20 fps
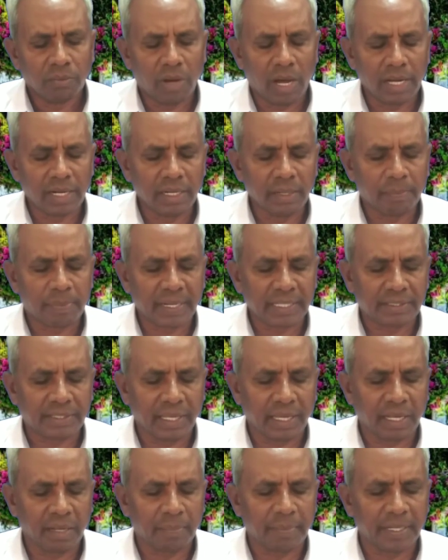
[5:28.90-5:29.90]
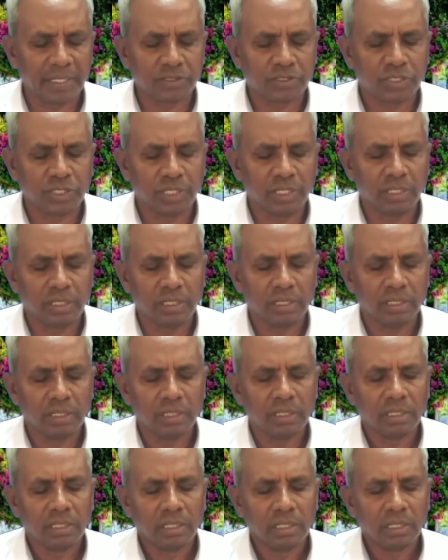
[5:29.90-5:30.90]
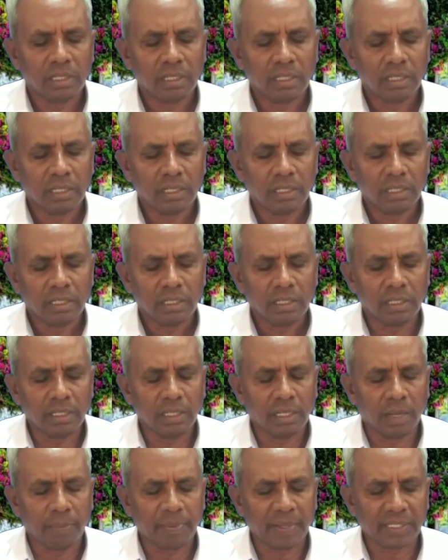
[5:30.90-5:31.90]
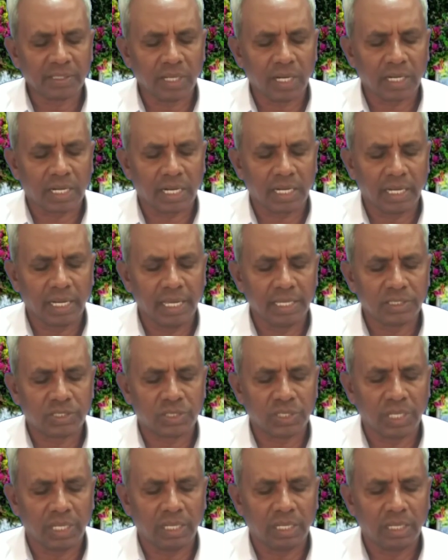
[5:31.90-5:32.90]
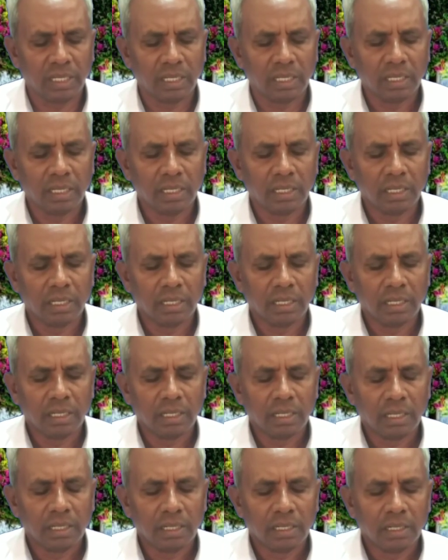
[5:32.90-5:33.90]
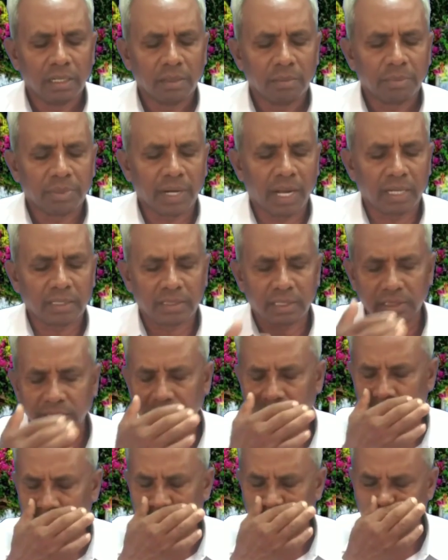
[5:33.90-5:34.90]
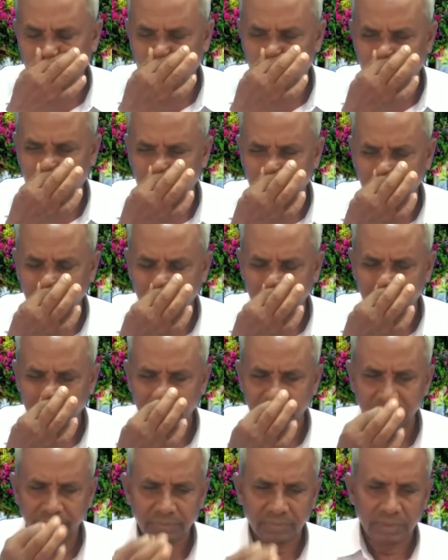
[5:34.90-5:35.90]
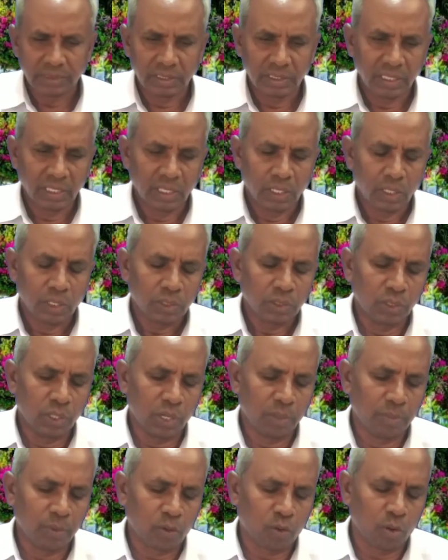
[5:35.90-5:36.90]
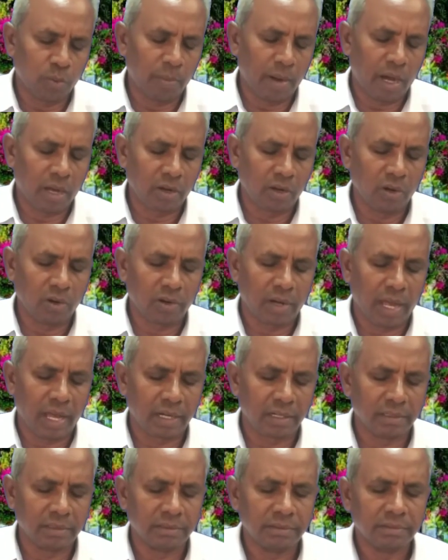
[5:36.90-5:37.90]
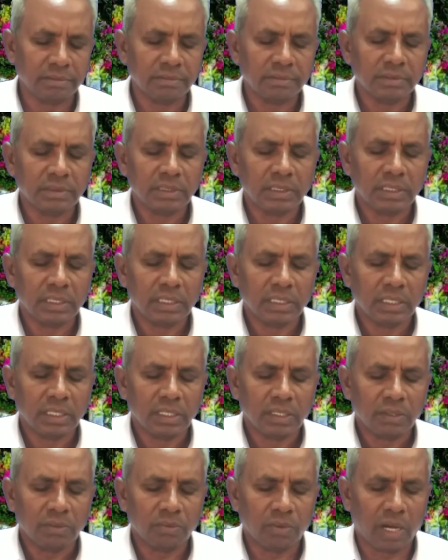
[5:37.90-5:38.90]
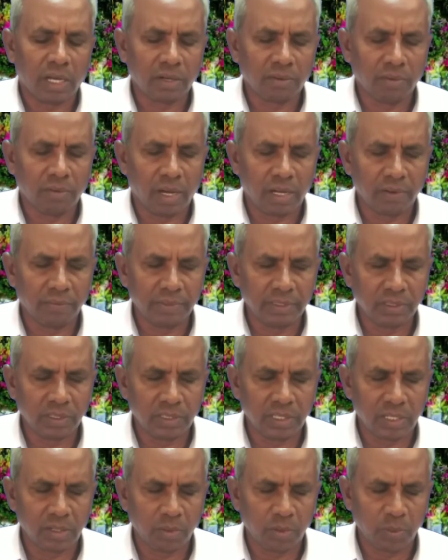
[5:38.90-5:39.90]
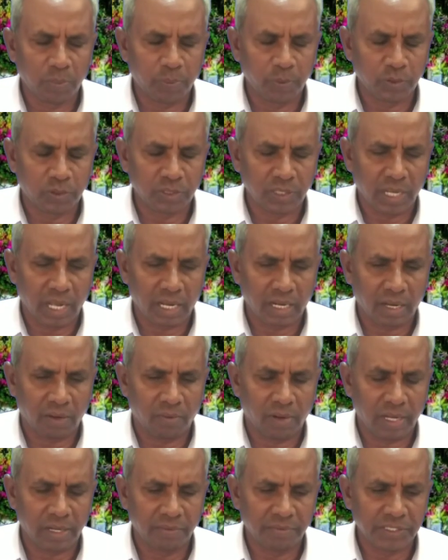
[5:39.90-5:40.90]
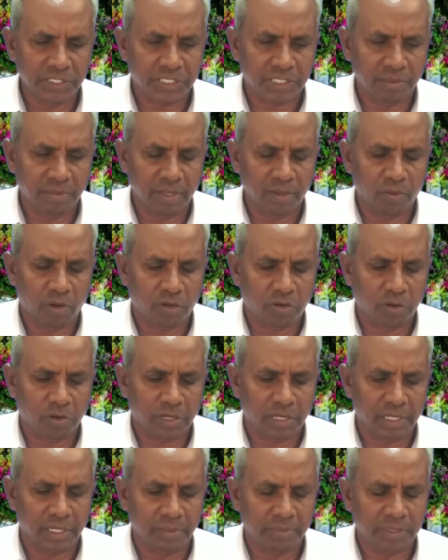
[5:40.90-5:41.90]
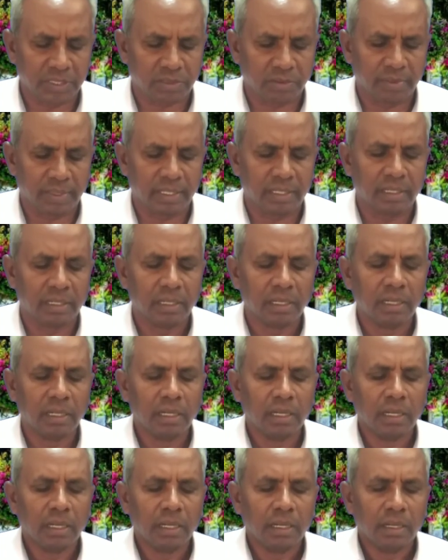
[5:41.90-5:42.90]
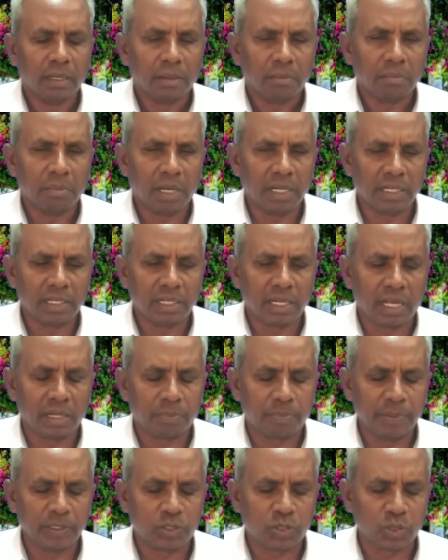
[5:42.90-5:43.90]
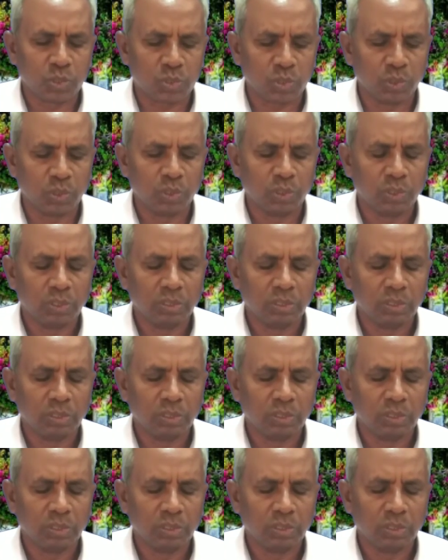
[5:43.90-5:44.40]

వారిని ప్రత్యేకపరిచి ఈయన కండ్ లేచి ప్రార్థన చేస్తున్నాడు ఏబు కుమారులు ఉన్నారు వారి వారి విందు దినములు పూర్తిగా వారి విషయమై ఒక్కొక్కరి నిమిత్తమై బలి నర్పించుచు